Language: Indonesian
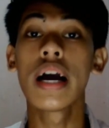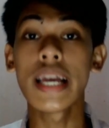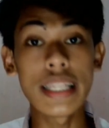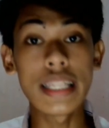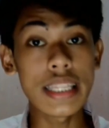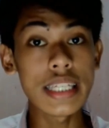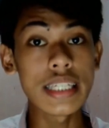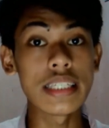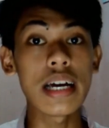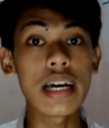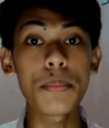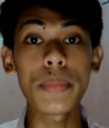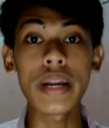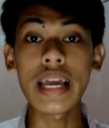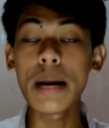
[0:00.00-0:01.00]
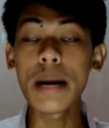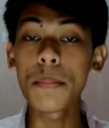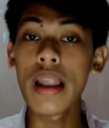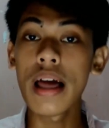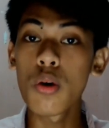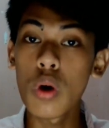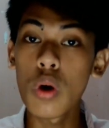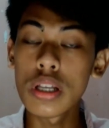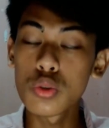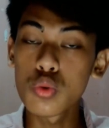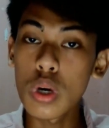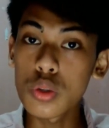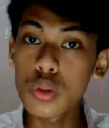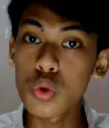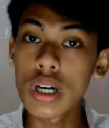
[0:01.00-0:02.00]
Intinya mereka melakukan
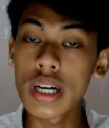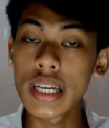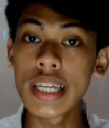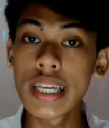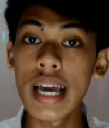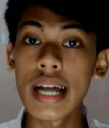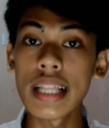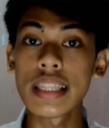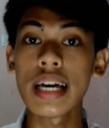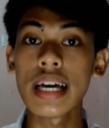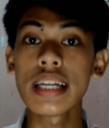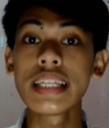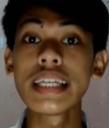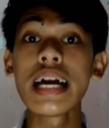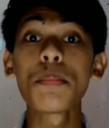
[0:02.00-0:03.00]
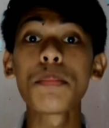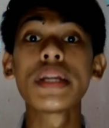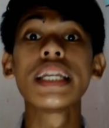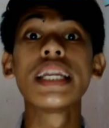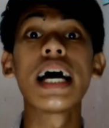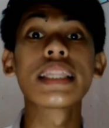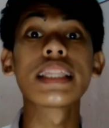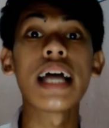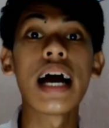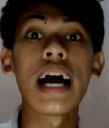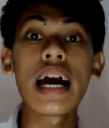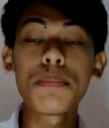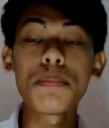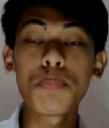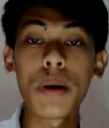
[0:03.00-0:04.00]
suatu kegiatan yang
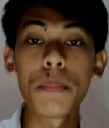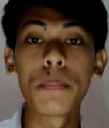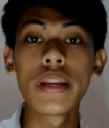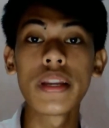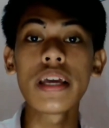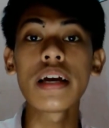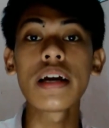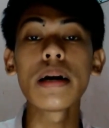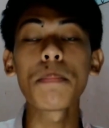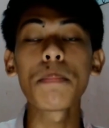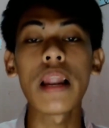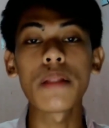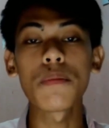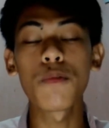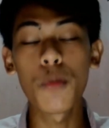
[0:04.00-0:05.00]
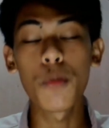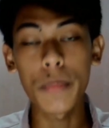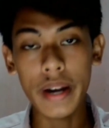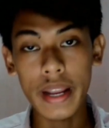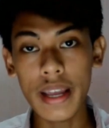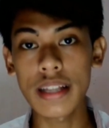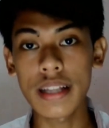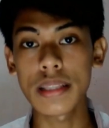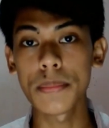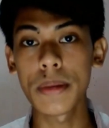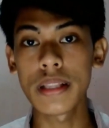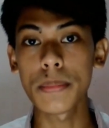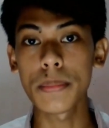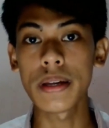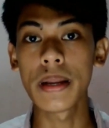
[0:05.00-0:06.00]
mendatangkan pembeli ke platform mereka
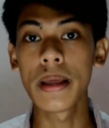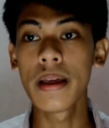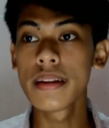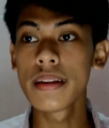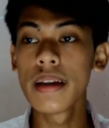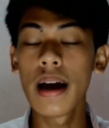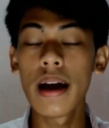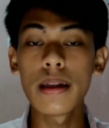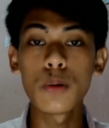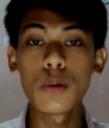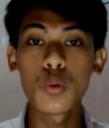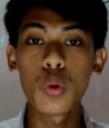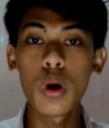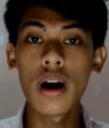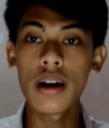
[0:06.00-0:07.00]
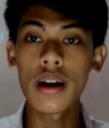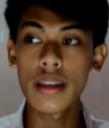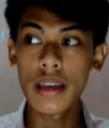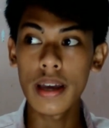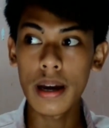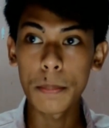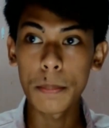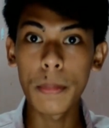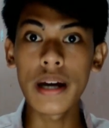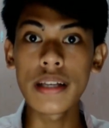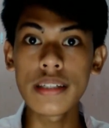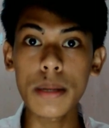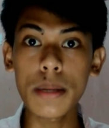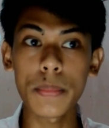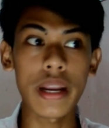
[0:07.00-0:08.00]
teman-teman dengan uang yang
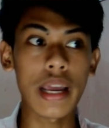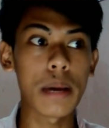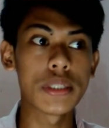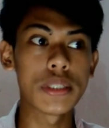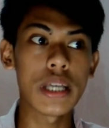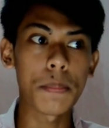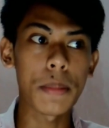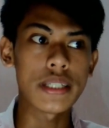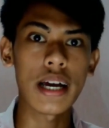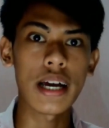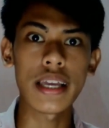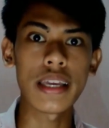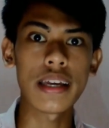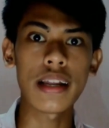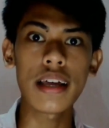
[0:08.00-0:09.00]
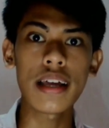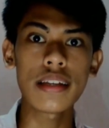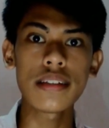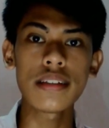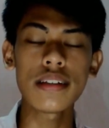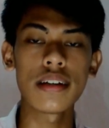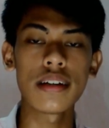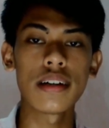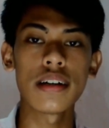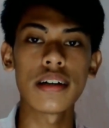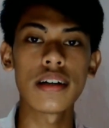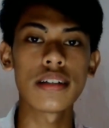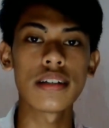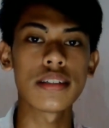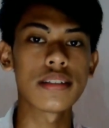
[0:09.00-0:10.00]
banyak mereka bisa pasang iklan
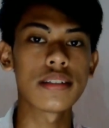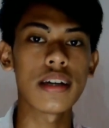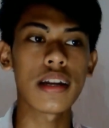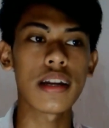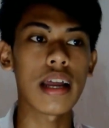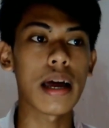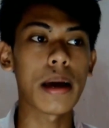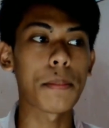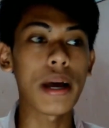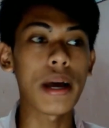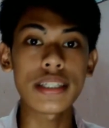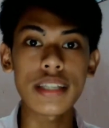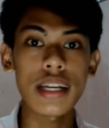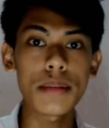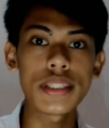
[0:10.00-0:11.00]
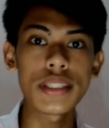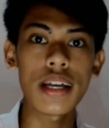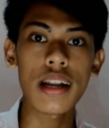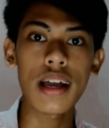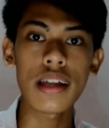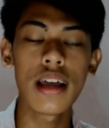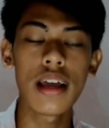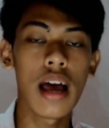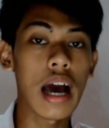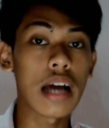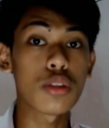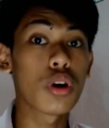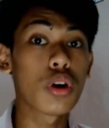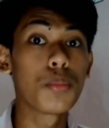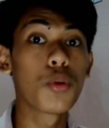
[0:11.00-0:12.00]
uh, secara massal misalkan
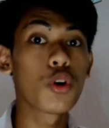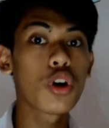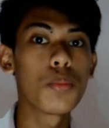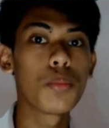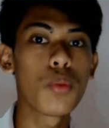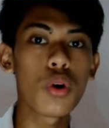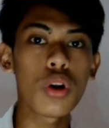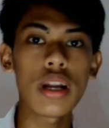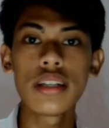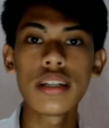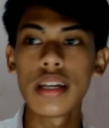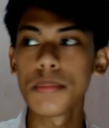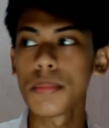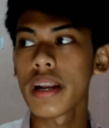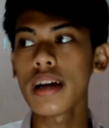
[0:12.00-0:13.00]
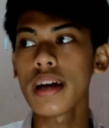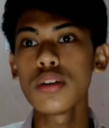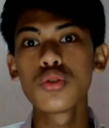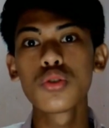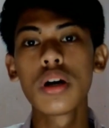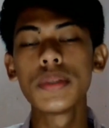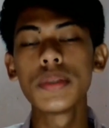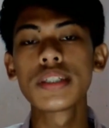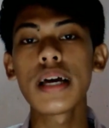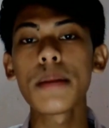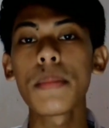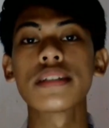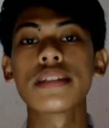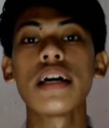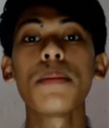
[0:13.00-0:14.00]
atau gembor-gemboran dan mereka juga bisa
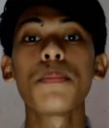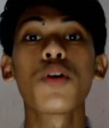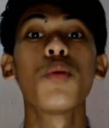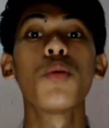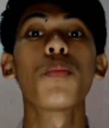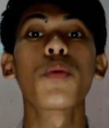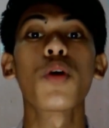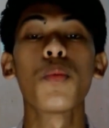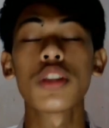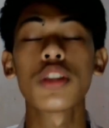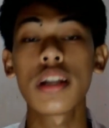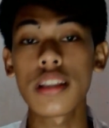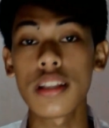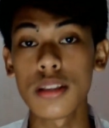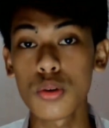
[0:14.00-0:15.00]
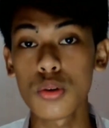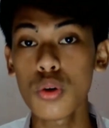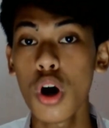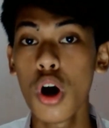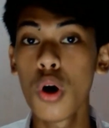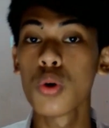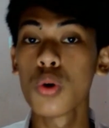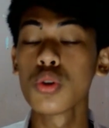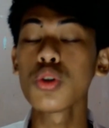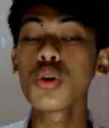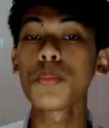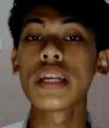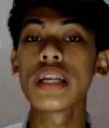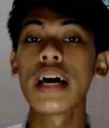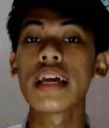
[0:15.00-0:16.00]
pasang promo-promo tertentu untuk
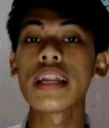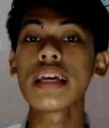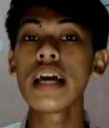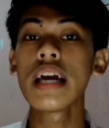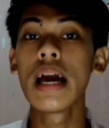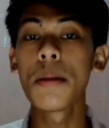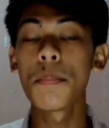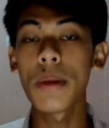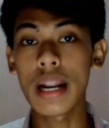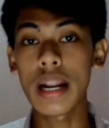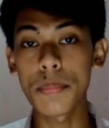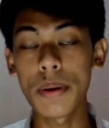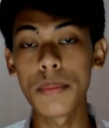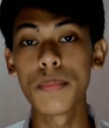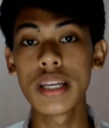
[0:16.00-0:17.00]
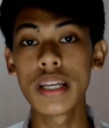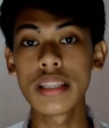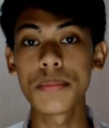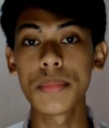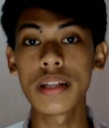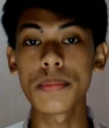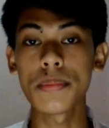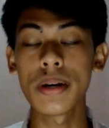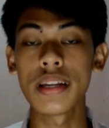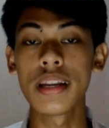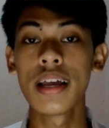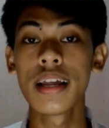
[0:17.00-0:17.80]
menarik para pembeli teman-teman.